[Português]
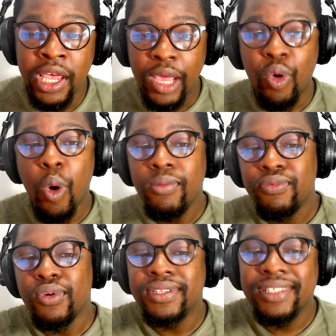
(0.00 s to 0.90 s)
e como
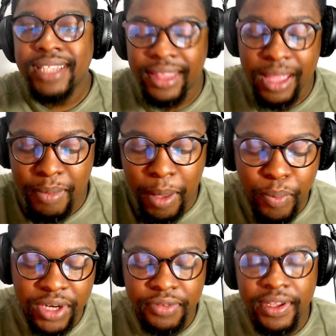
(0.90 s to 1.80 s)
você também
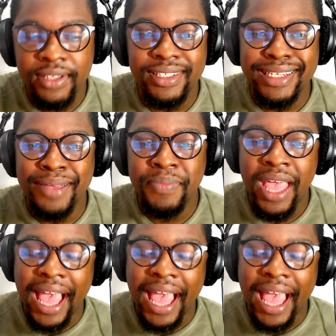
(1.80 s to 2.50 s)
pode vencer